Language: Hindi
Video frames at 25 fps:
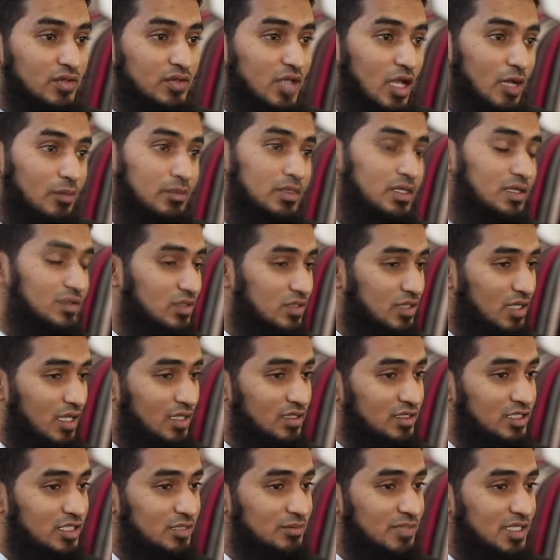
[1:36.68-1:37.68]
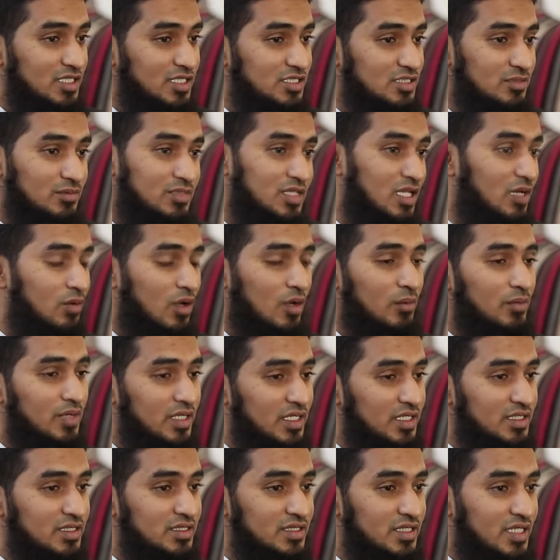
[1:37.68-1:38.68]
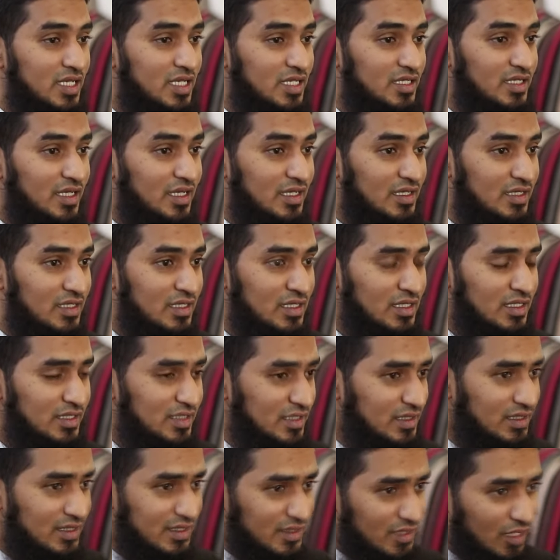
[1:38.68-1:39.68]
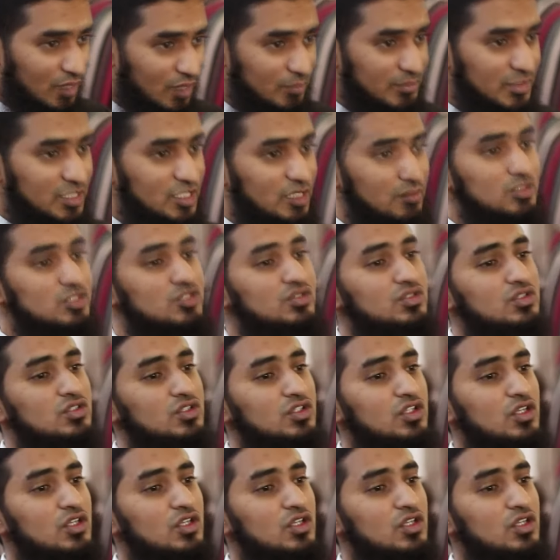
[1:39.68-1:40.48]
का नाम ही अल्कीमिया से मिला हमारा ही दिया गया है लेकिन हमने कभी